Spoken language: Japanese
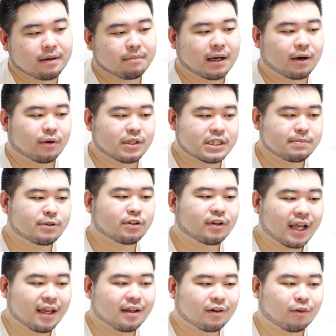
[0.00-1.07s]
まあ、自分の
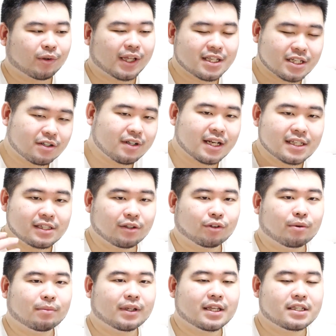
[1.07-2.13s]
ね、同じクラスの
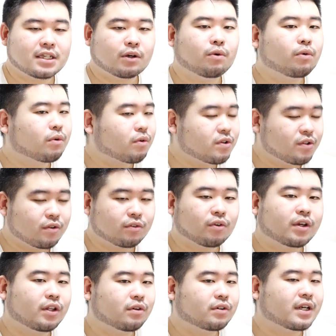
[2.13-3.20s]
友達、高校の
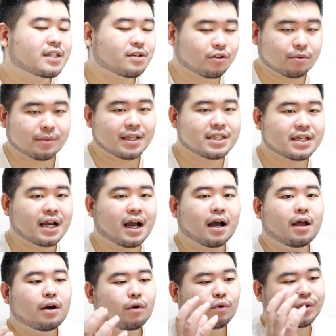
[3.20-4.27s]
時のクラスの友達が、